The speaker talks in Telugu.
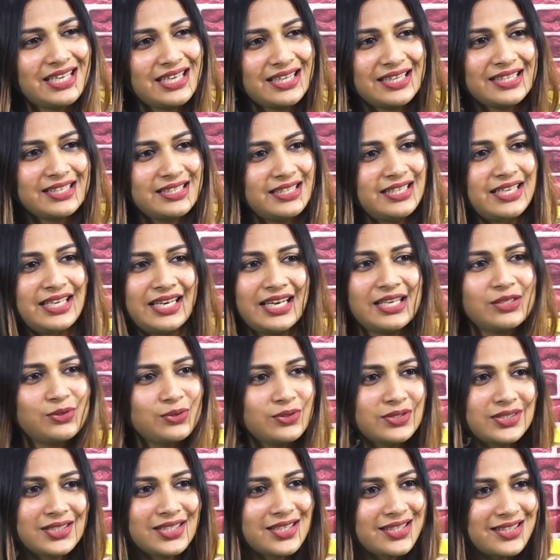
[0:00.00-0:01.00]
వెళ్తేనే ఎలా
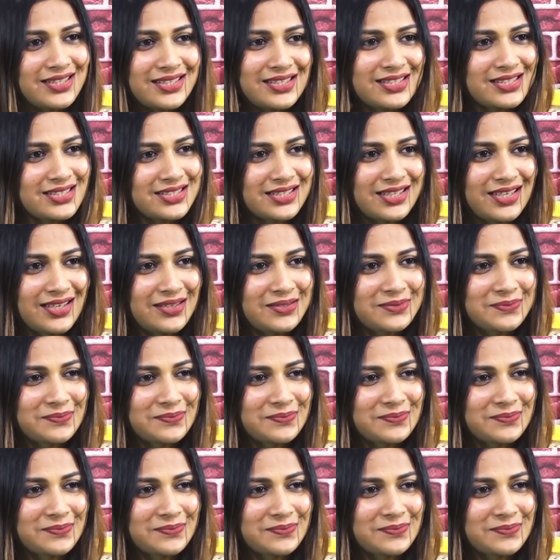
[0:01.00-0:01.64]
చూస్తారు తెలుసా